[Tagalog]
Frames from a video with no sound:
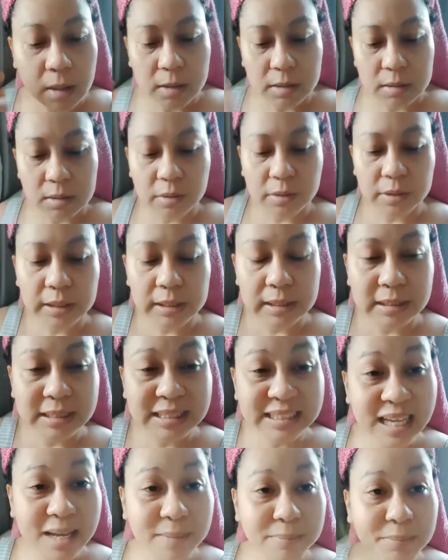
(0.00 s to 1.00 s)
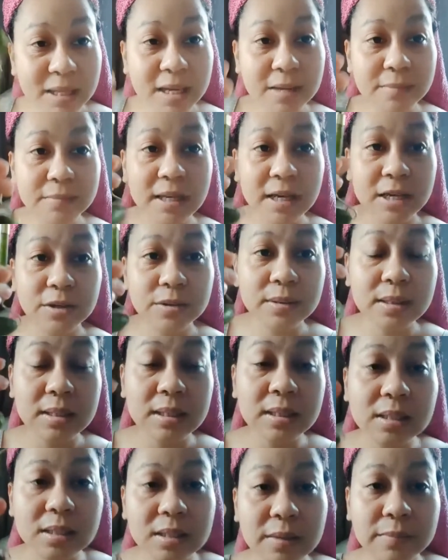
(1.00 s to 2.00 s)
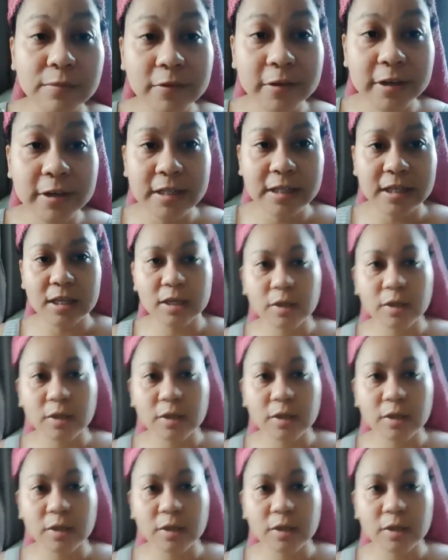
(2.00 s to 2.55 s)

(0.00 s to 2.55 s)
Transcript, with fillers: So, sometimes I use this in the morning